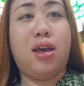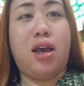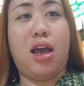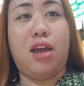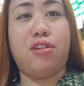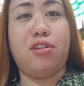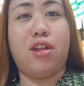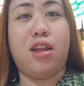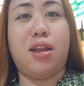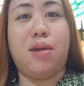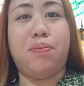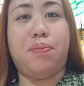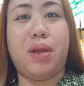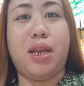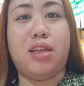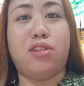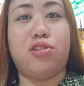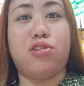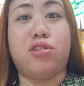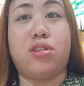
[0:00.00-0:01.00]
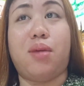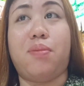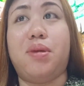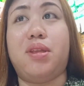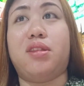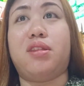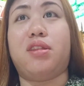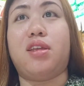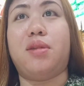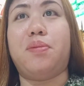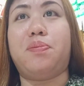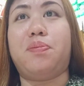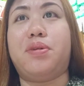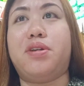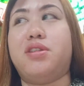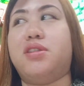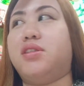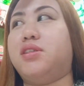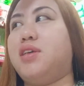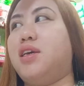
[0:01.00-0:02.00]
Ano na lang pala to 17%
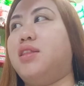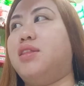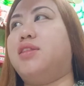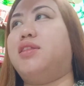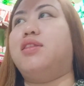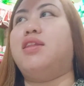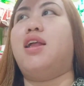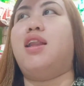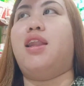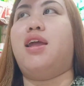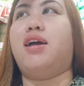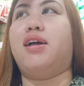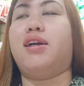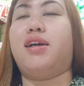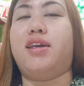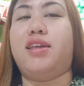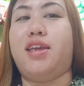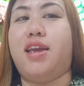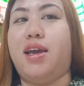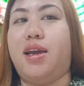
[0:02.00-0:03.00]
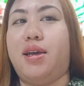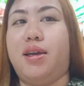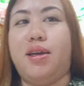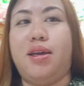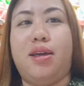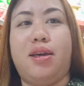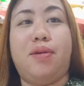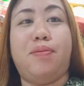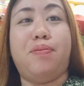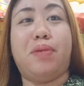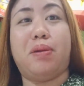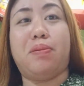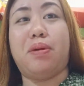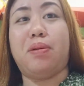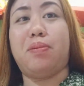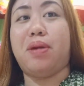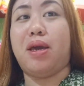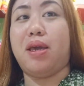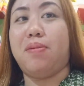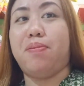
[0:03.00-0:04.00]
na lang kaya
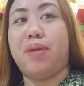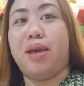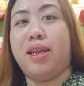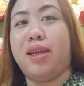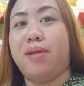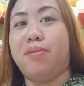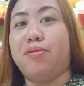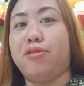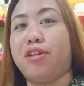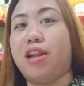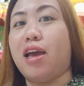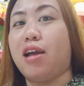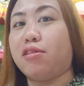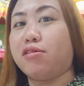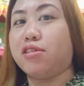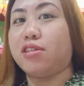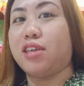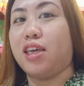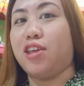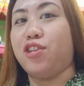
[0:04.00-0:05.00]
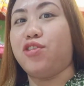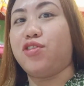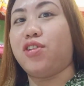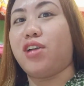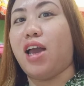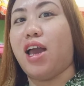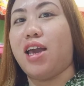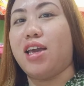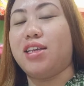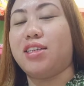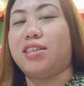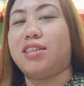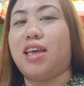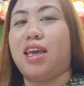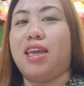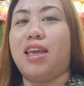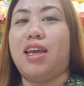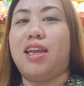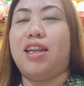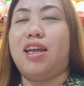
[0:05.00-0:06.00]
magbabaybay na muna ako sa inyo guys.
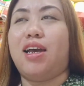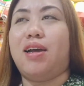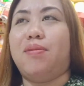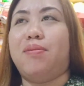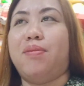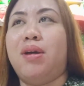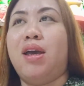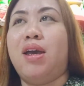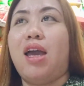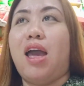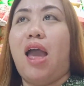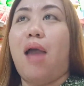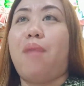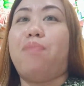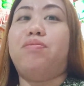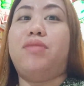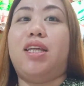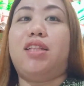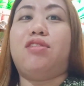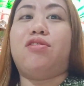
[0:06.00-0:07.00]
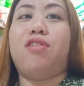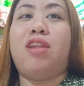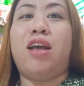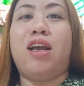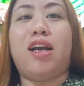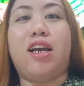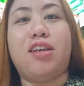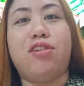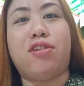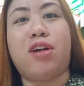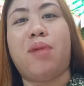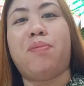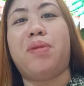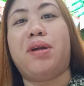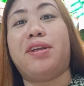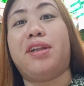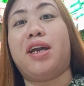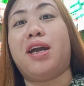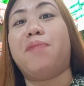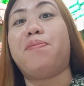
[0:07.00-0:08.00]
Ayan, um, update ko lang kayo
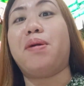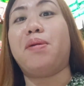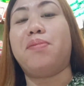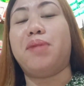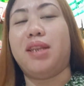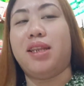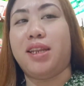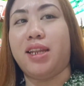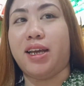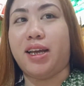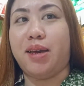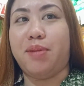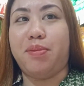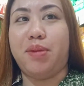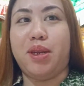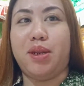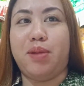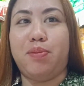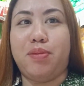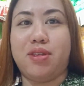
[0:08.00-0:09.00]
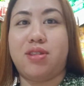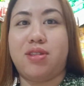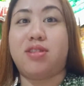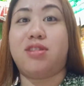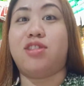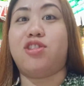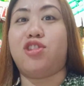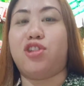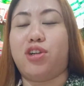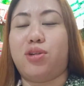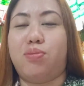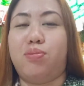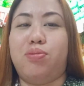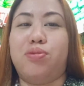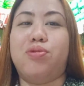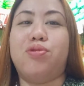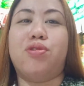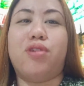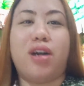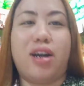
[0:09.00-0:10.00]
kapag nakapamili na kami ni Mr.
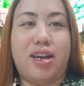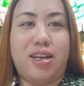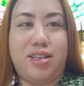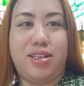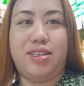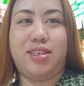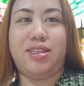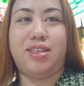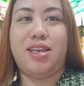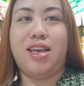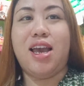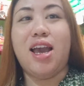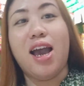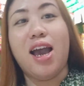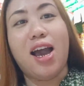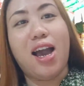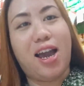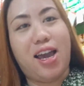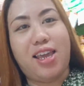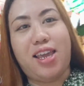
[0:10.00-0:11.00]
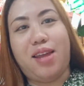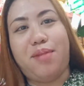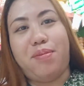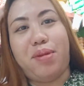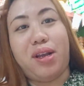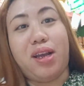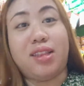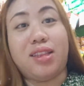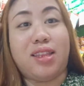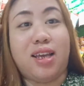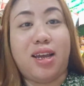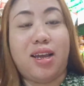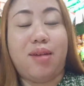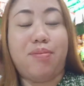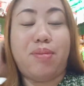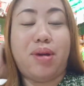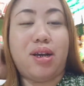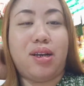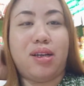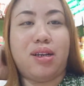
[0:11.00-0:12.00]
Bukas. Ayan, mag-atang
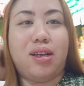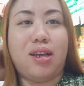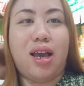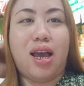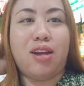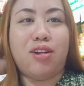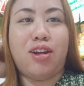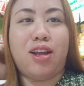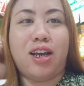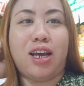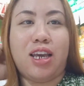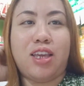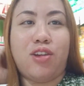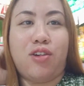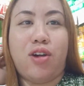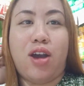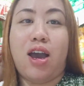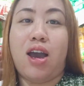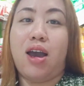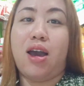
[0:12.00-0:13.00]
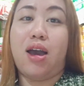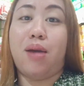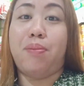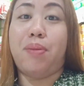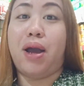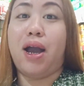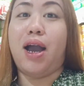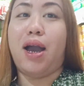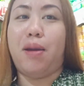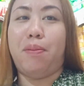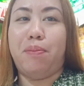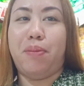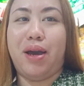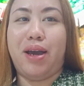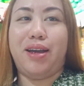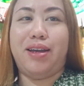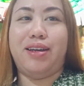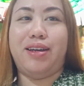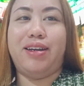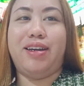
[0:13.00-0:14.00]
mag ano lang kayo, ah, abang-abang. Ah,
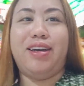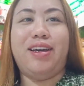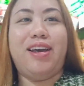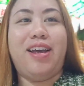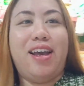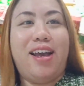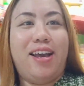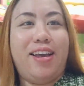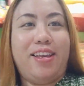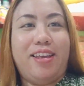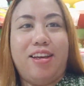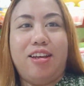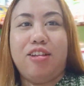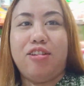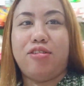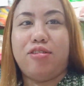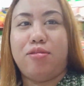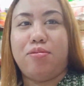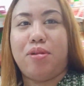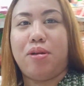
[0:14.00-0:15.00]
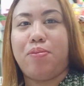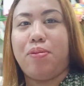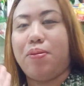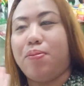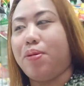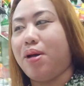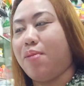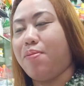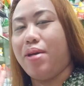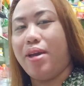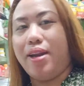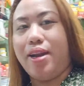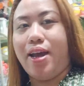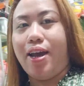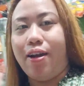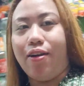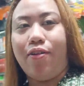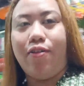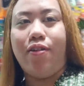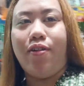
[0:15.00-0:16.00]
abang -abang. Ayan, so magbababay na
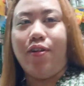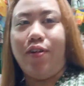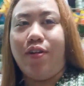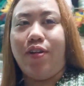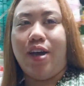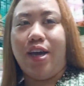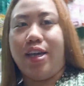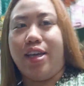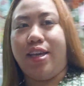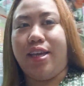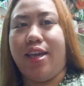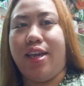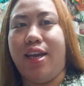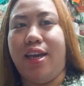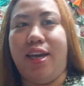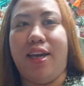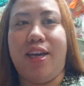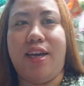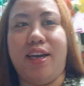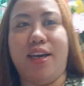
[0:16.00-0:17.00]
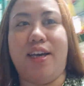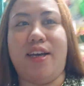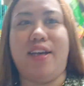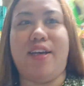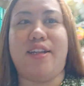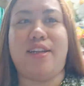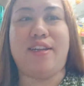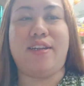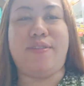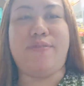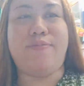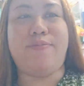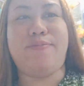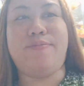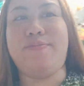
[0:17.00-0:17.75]
ako. Ayan.